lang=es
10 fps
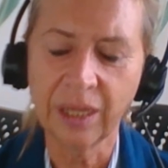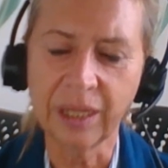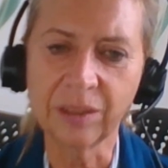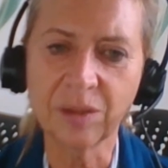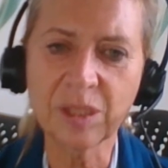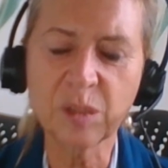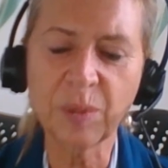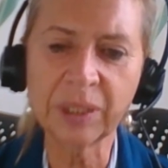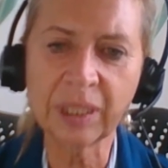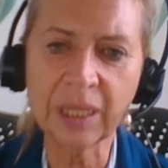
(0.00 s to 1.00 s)
Entonces,
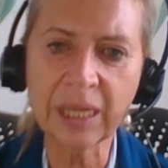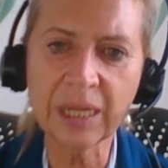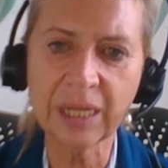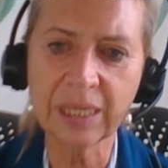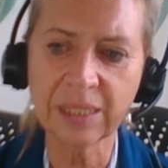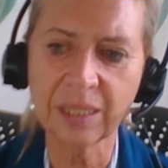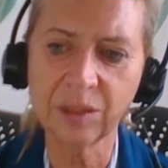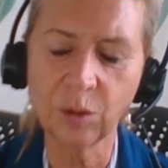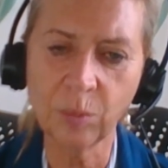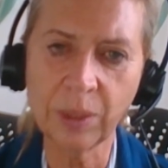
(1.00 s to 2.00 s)
mantener esa
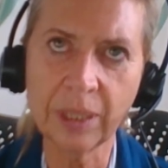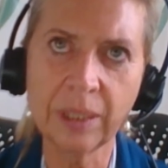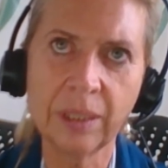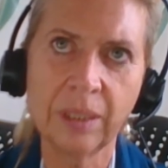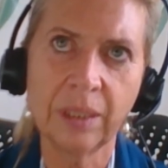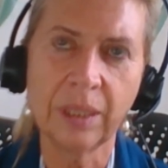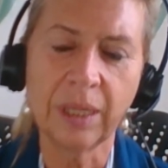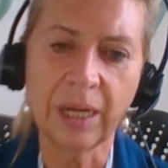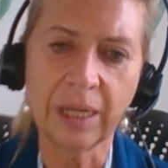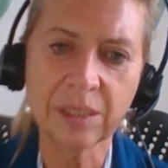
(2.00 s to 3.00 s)
doble
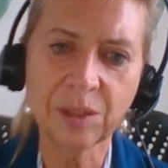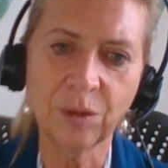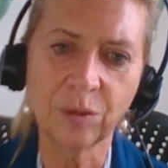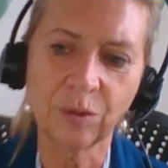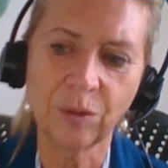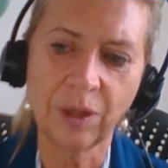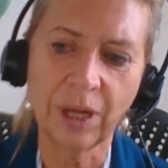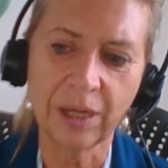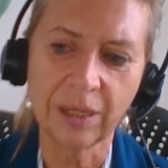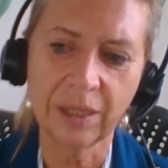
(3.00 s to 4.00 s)
relación con,
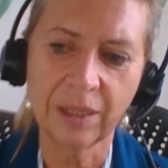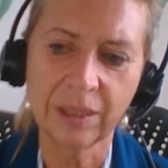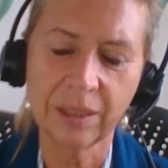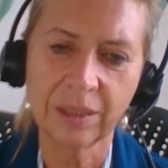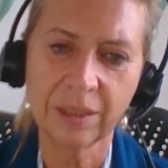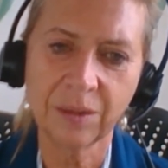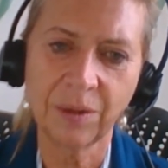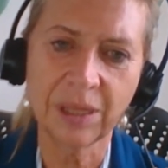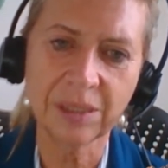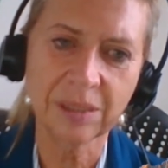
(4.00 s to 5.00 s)
la,
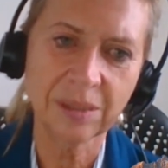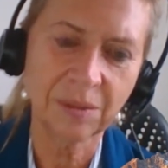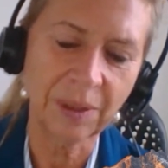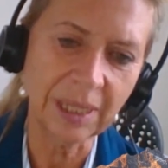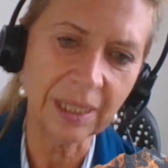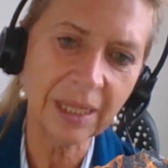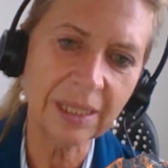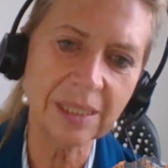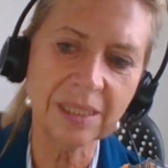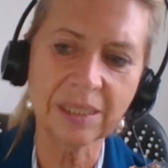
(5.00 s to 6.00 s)
las
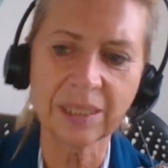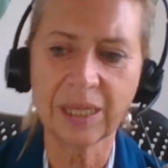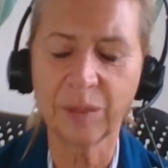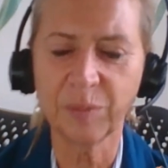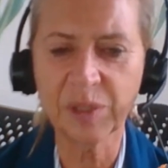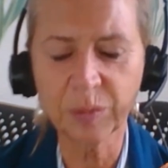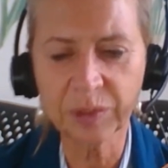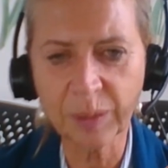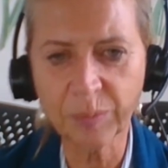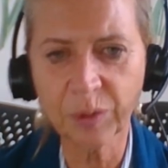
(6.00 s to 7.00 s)
ONGs y al mismo
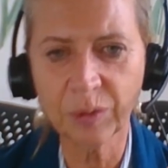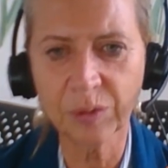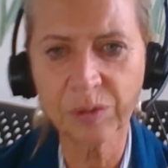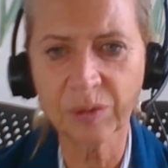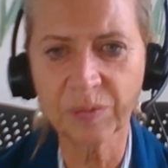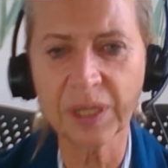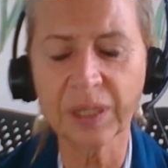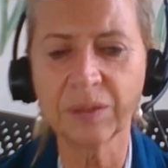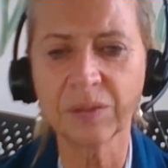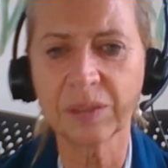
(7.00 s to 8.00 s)
tiempo con los
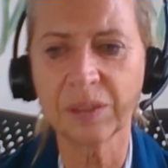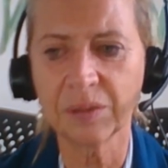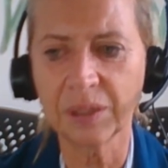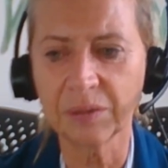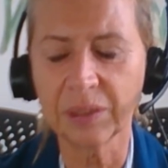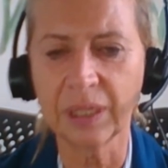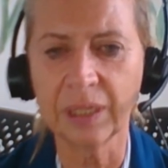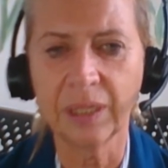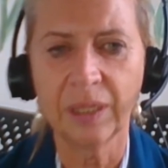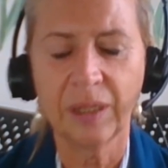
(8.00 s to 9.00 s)
gobiernos, yo creo
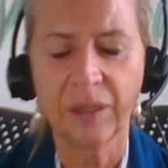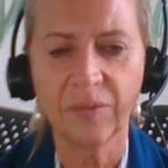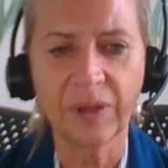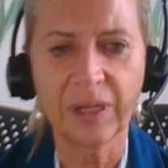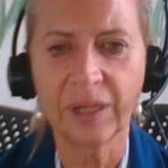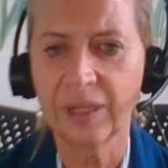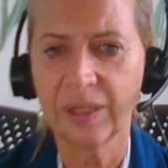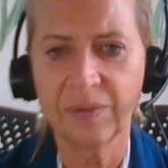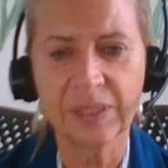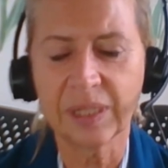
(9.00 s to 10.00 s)
que
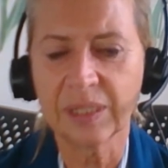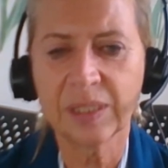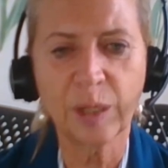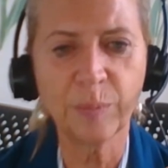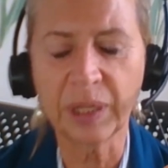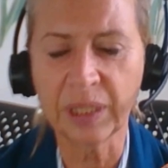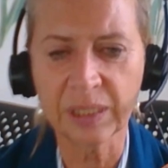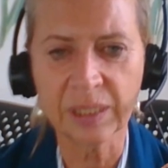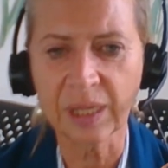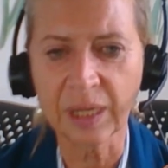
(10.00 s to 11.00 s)
va, a ser siempre
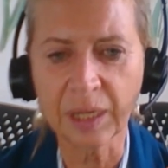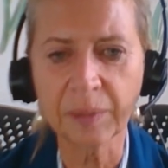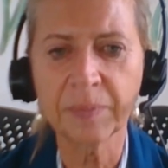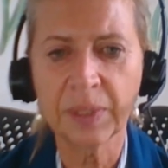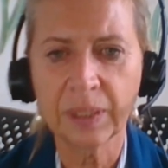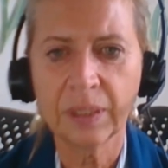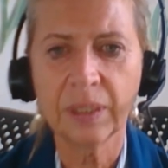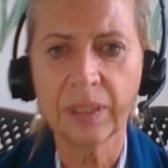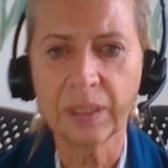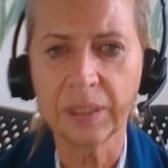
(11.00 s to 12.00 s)
necesario.
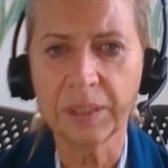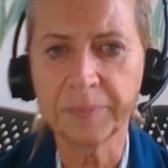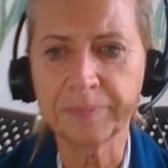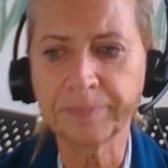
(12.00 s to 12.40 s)
Y,